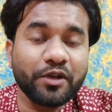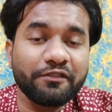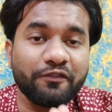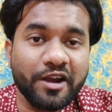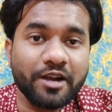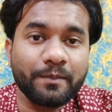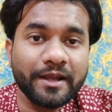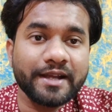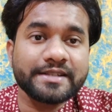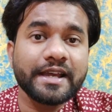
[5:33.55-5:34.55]
कोई फॉरेन
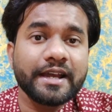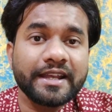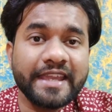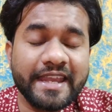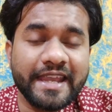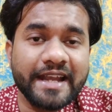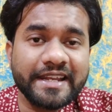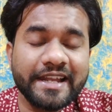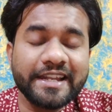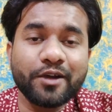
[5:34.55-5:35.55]
प्लेयर्स के के आर
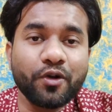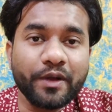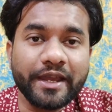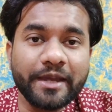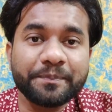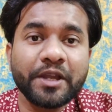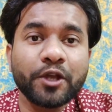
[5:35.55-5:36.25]
के लिए होंगे